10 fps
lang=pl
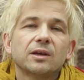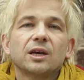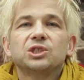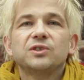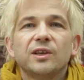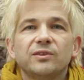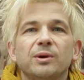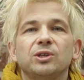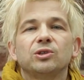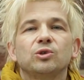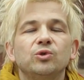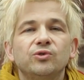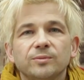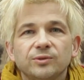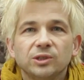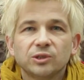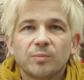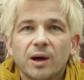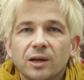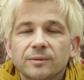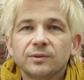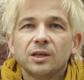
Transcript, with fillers: Każdy z nas ma inny gust, inny smak.